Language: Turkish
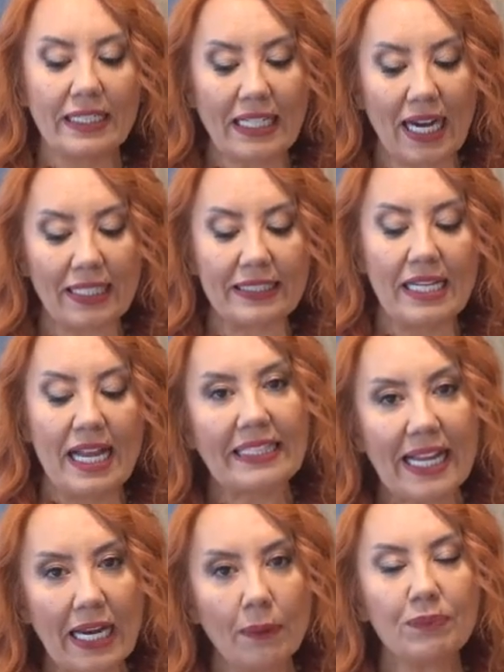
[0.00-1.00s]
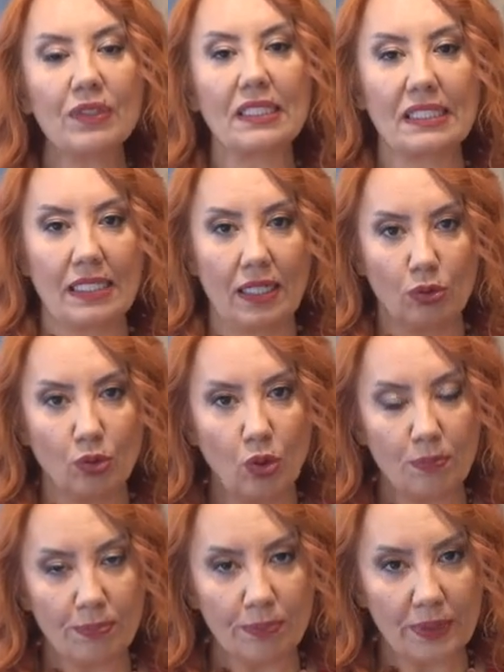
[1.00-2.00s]
Yani ne yaptıysak
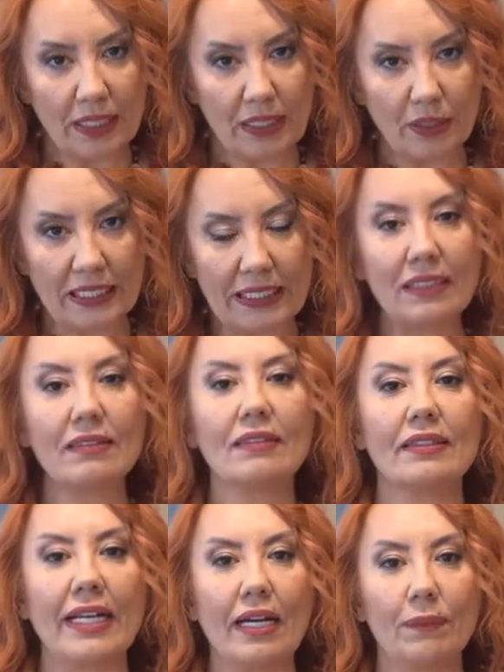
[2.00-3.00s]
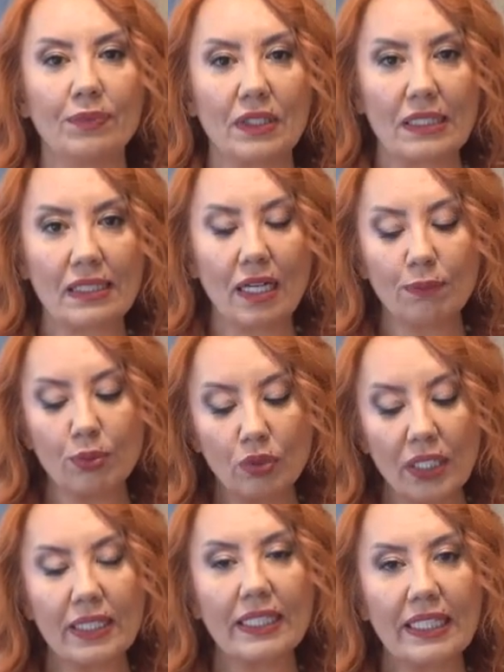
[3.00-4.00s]
son iki yıldır ne yaptıysak
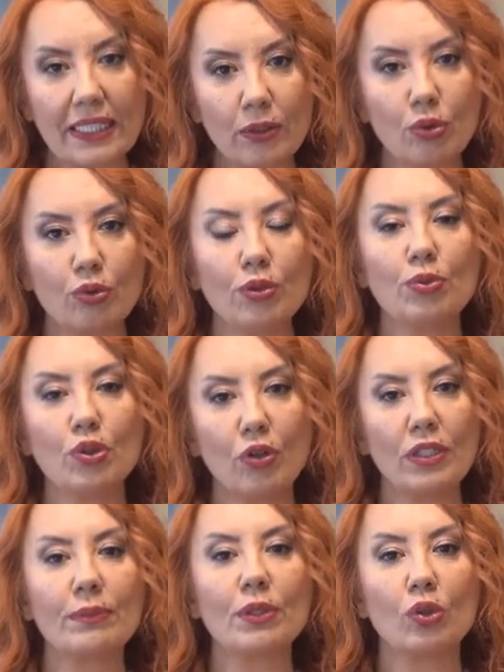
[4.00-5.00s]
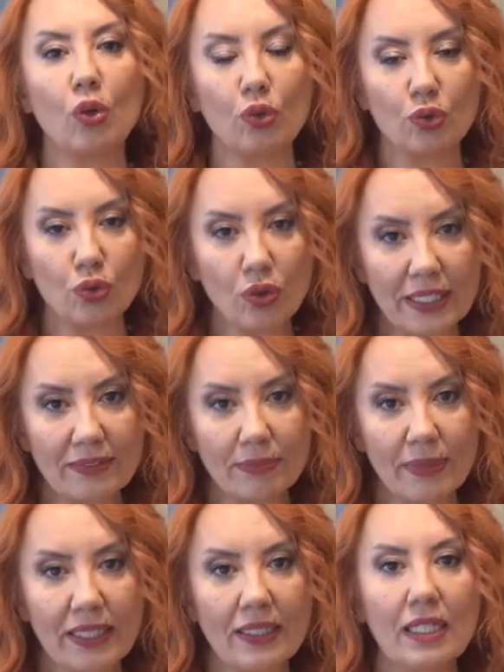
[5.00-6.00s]
bunlara geri dönüp şöyle bir kontrol
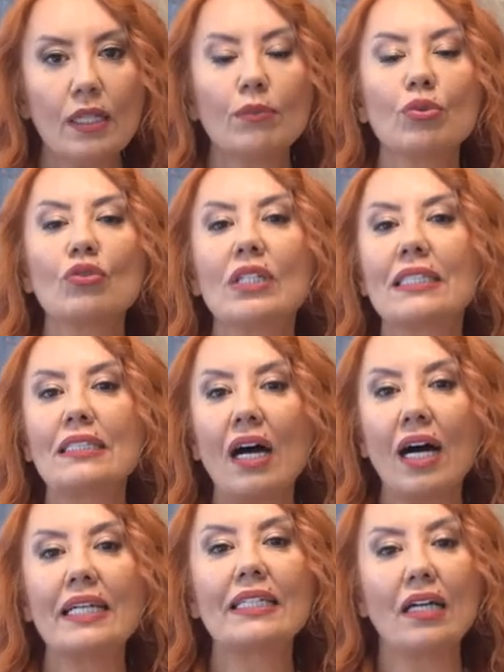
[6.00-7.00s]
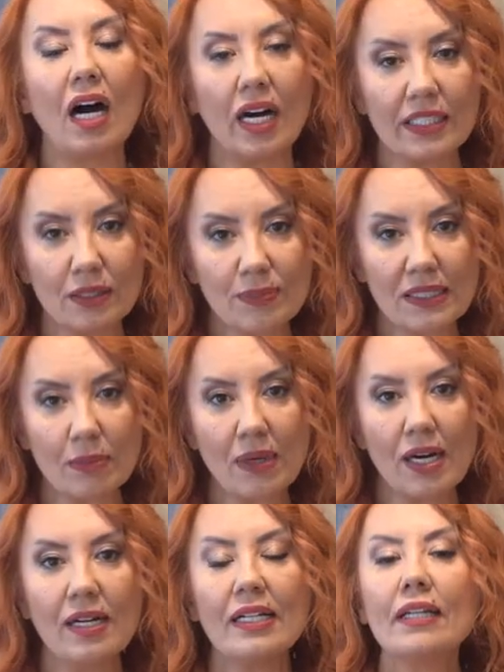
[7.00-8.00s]
etme, bunları daha iyi
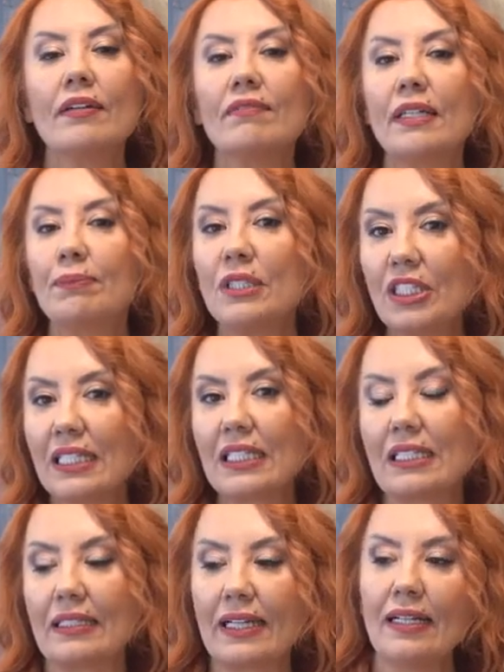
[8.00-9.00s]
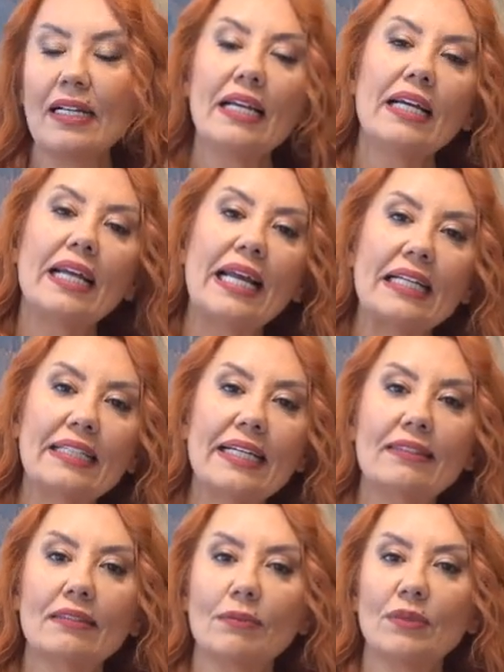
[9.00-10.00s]
ayrımsama ve bir şekilde elde
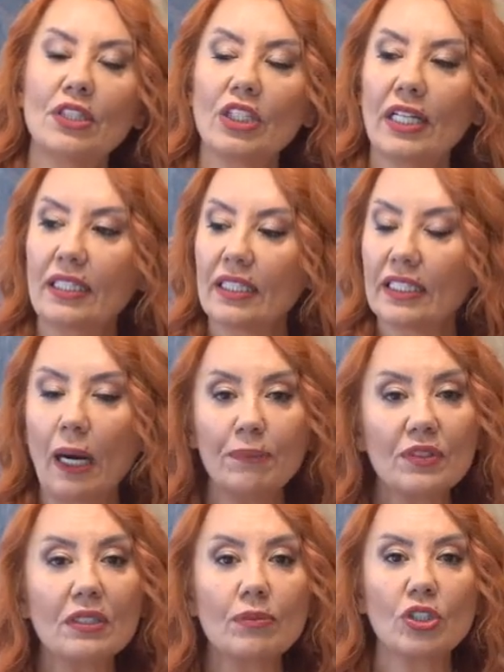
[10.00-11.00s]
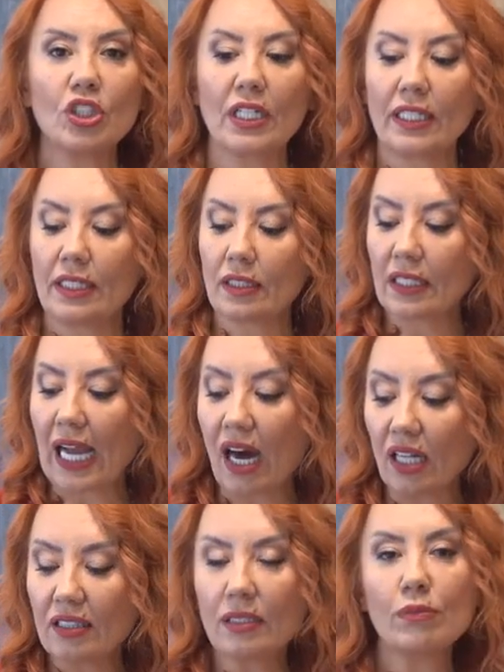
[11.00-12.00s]
ettiğimiz şeyleri, yaptığımız şeyleri,
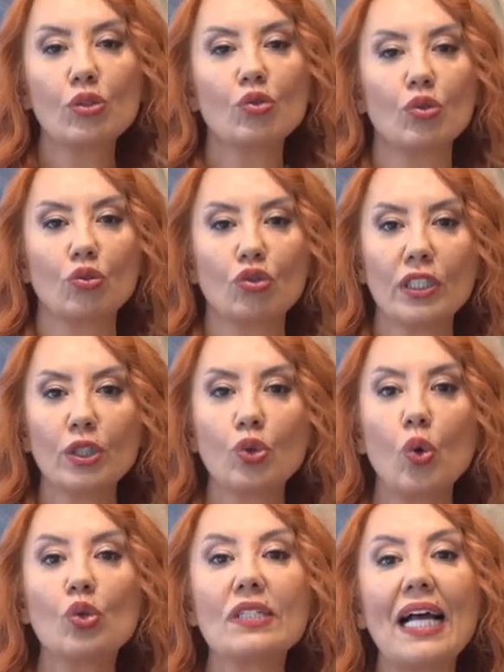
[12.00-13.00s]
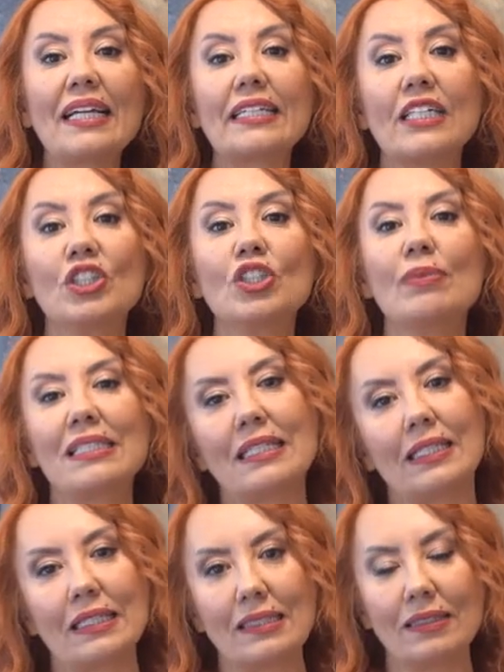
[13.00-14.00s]
aldığımız sonuçları gözden geçirme
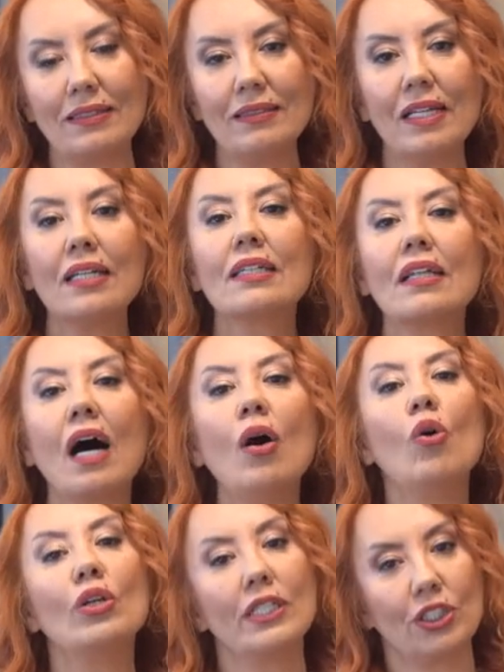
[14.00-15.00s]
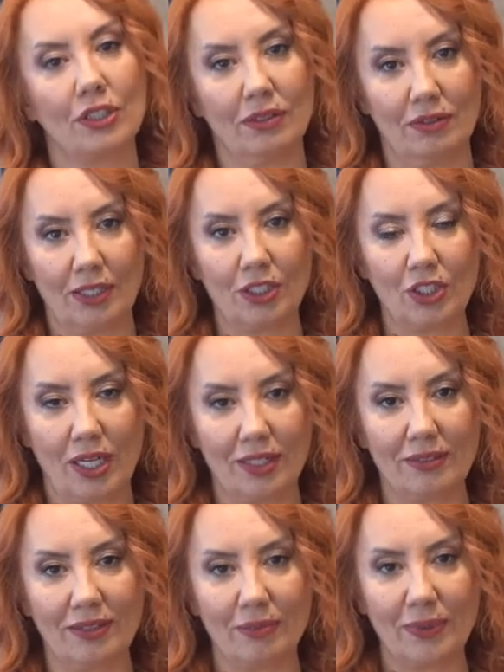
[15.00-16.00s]
senesinin daha öne çıktığına
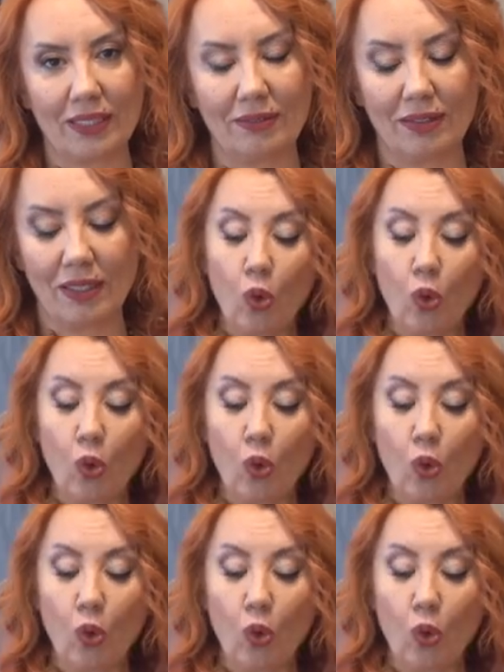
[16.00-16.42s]
işaret etmekte.